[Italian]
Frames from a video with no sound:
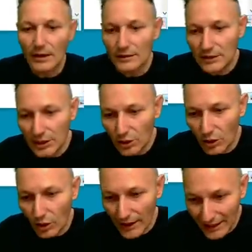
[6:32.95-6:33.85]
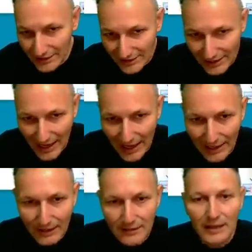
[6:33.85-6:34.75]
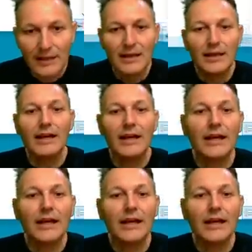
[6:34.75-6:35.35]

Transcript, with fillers: dico estrai e